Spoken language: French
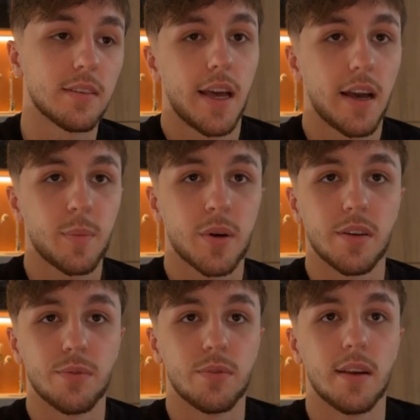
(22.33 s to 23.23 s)
Après,
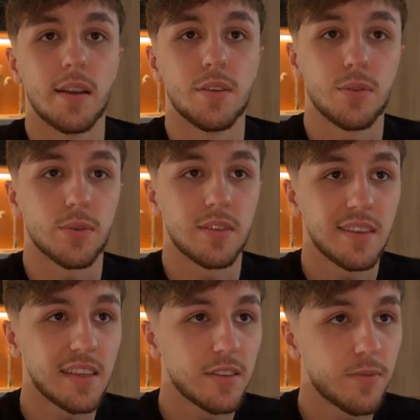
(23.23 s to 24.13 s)
vous allez sur
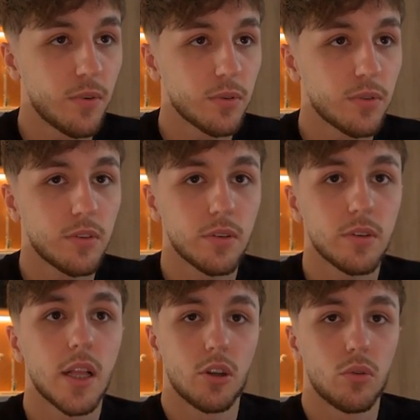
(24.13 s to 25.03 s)
CS Float.
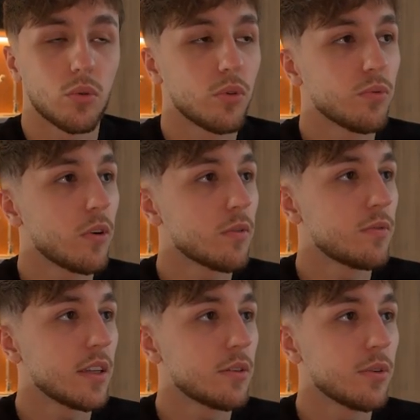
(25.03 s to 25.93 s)
Donc, une fois que vous
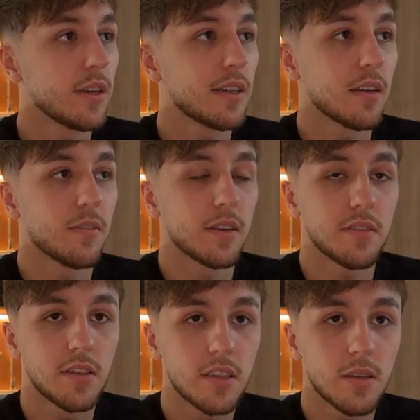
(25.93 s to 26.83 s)
êtes connecté avec
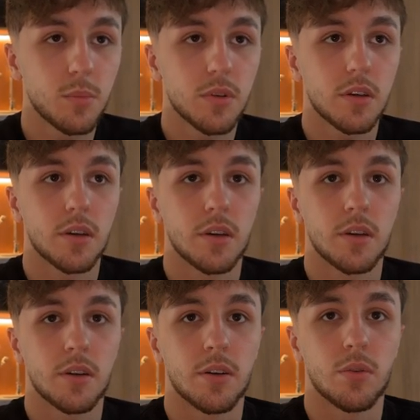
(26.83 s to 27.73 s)
Steam,
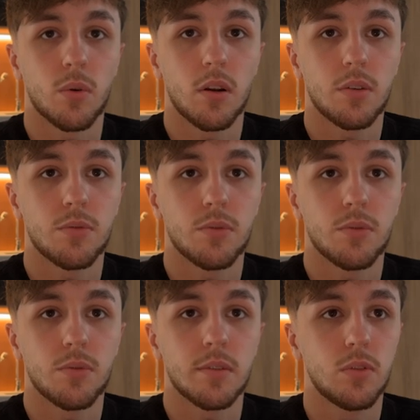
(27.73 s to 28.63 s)
donc là, vous voyez que
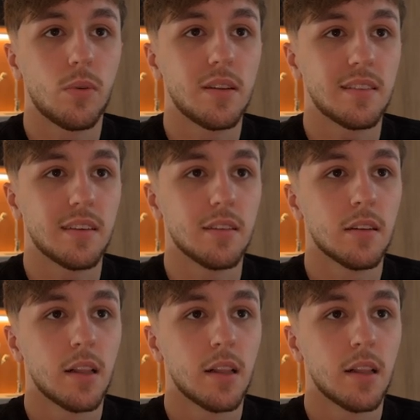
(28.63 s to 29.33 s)
vous avez tous les skins.